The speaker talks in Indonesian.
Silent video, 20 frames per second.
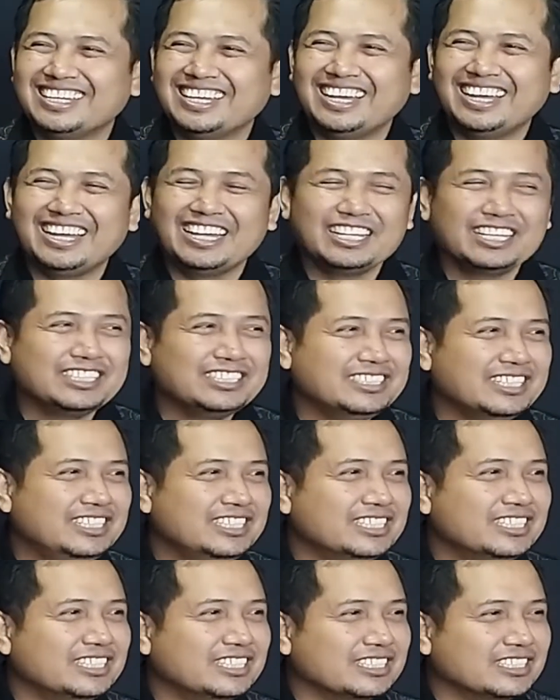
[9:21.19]
Nah,
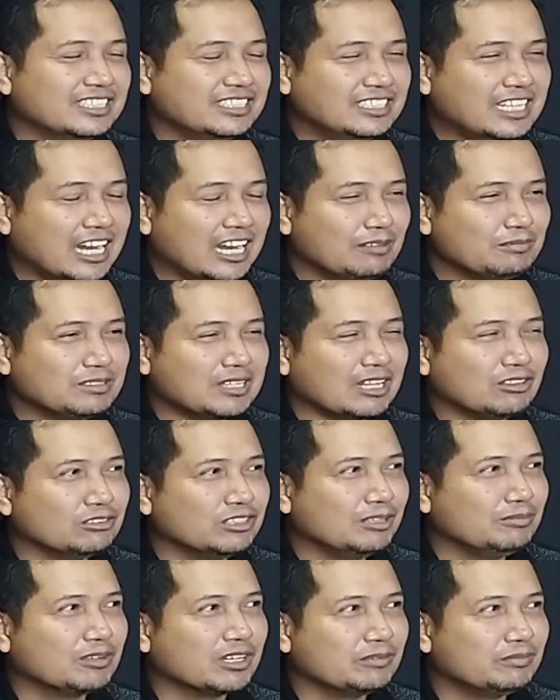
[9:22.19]
jadi dalam jadi, satu
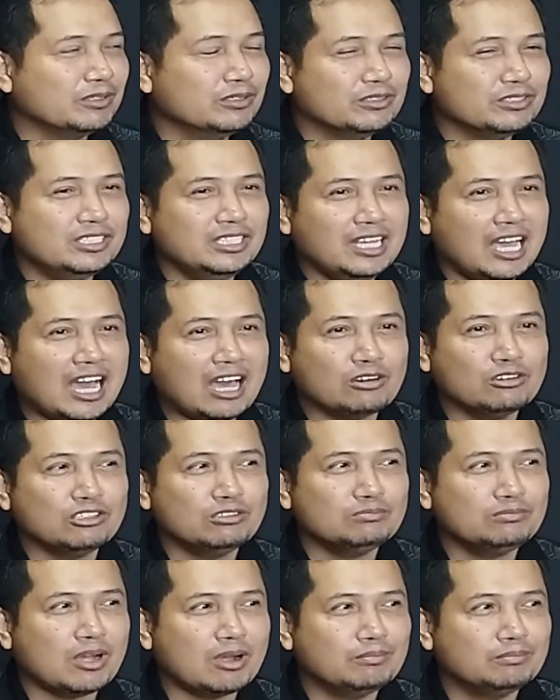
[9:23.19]
tim revolusi
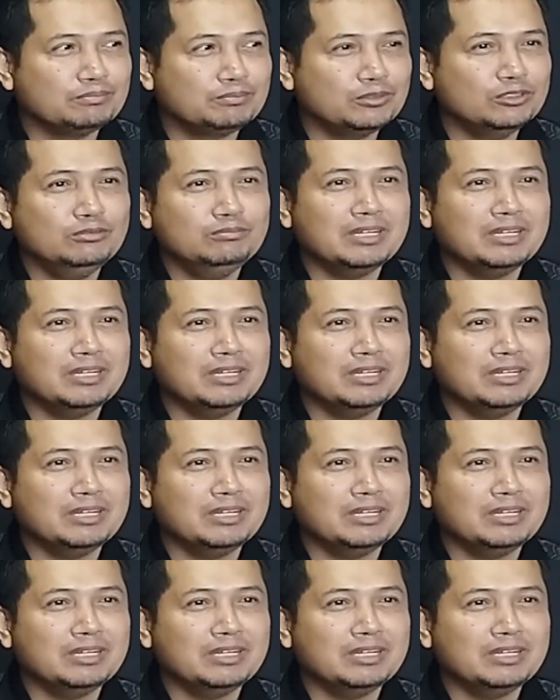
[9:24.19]
harus mampu